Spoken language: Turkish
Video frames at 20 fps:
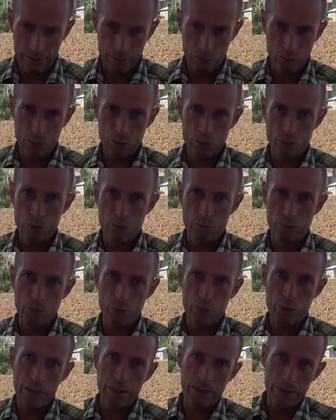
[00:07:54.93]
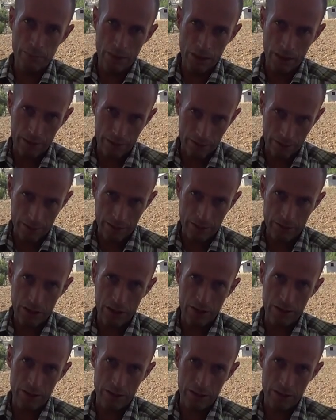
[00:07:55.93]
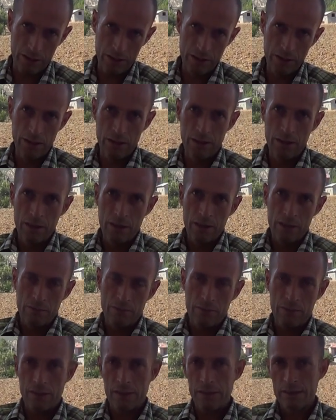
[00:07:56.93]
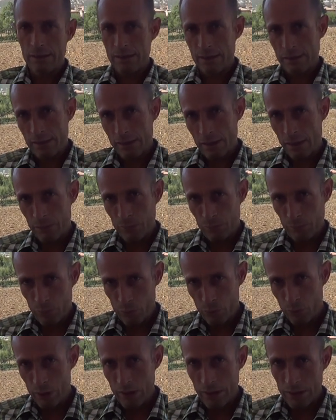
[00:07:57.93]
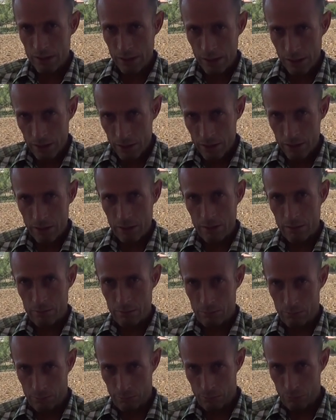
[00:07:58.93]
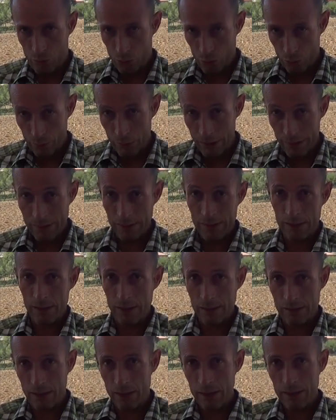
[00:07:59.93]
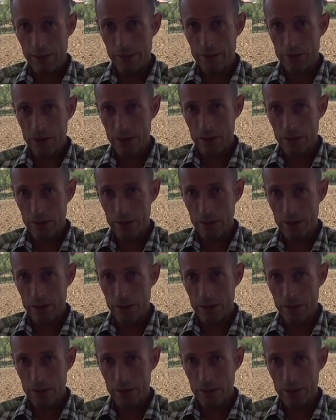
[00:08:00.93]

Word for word: e, düşürüp üretimi arttıracağı için ve istihdamın büyüyeceği için evet. büyümesini de sağlayacak.